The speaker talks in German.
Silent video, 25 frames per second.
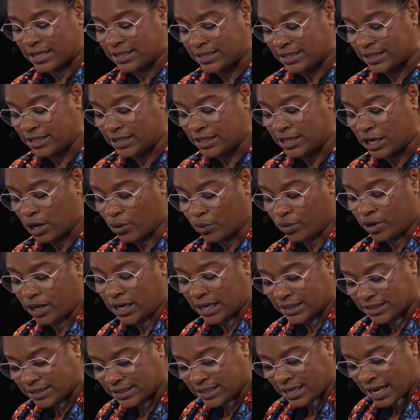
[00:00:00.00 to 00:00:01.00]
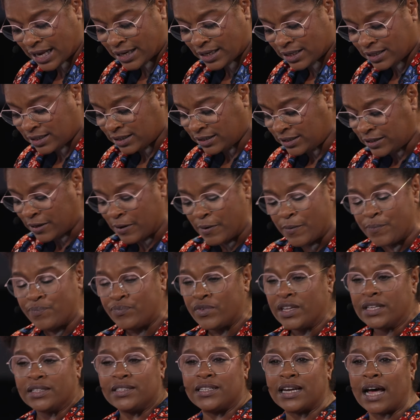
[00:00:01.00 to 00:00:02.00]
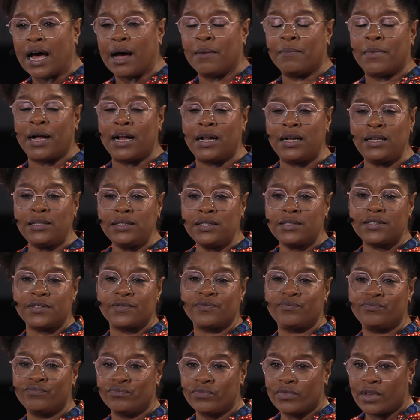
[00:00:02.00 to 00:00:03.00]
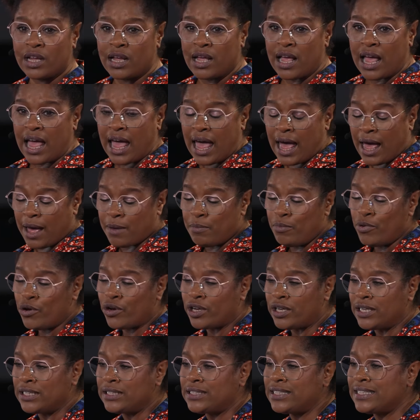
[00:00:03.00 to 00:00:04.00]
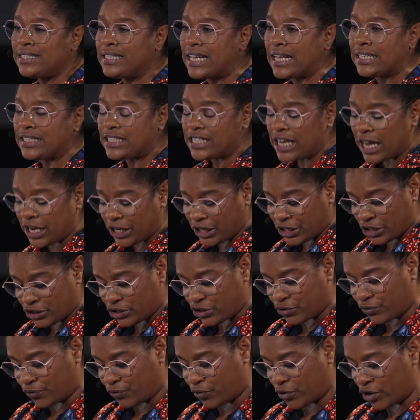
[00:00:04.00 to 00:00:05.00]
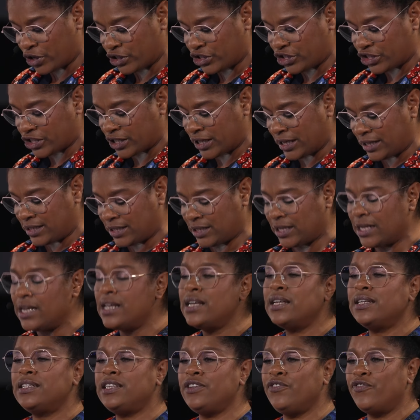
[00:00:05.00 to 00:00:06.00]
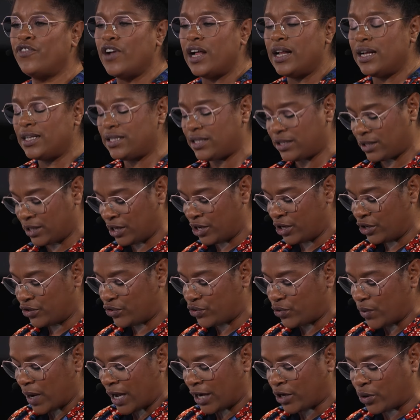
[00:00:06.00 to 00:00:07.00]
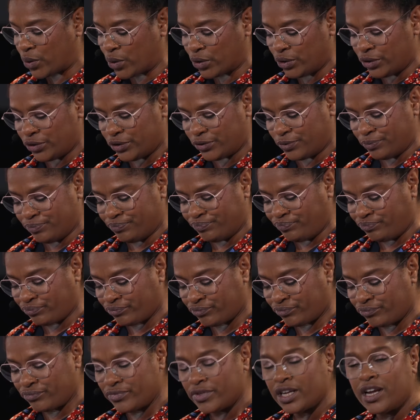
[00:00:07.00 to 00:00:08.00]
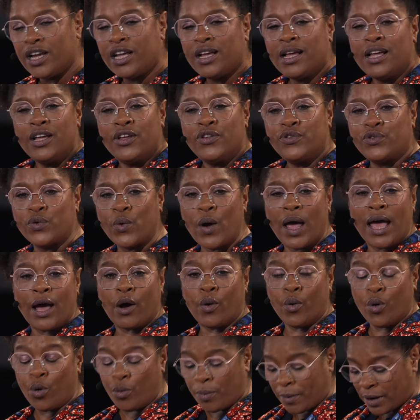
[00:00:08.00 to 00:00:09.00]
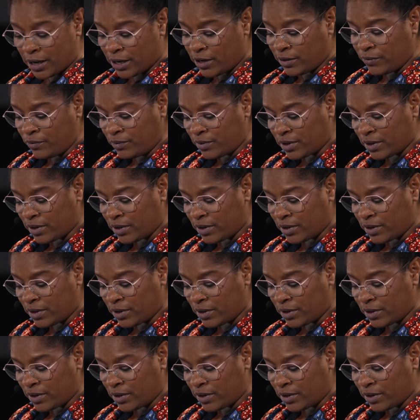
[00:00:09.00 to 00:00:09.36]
18. Jahrhunderts landet. Damals ermöglichte der technische Fortschritt, die Welt zu erkunden, zu erobern